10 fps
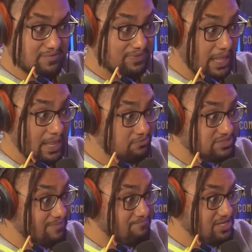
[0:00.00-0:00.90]
Ela não
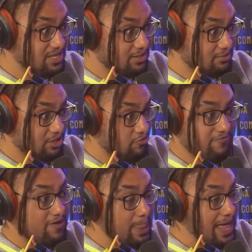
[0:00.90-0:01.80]
sabia que eu ia
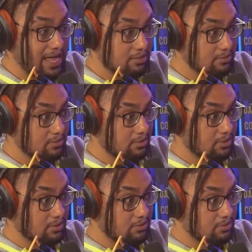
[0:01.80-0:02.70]
falar.
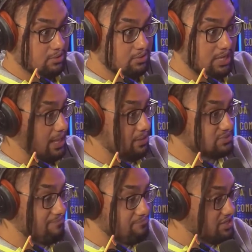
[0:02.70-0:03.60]
Ah, é? Ela não
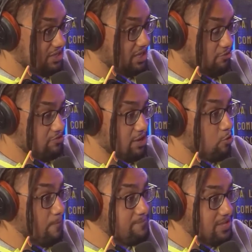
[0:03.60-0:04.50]
sabia que eu ia
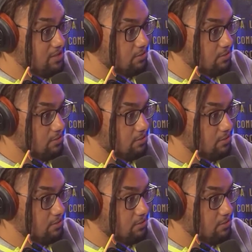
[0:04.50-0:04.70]
comer.